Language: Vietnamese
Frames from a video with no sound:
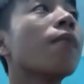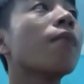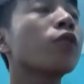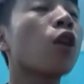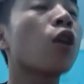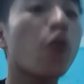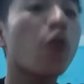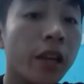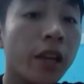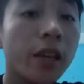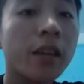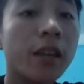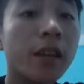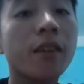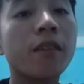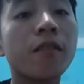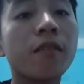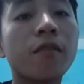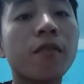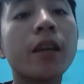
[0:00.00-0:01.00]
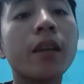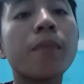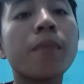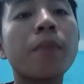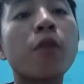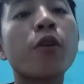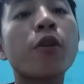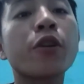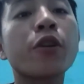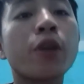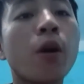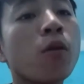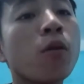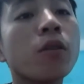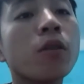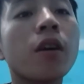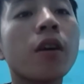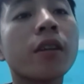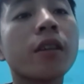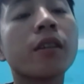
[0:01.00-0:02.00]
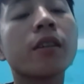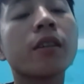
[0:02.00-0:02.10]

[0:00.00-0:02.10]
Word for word: tối với mấy cô chú thôi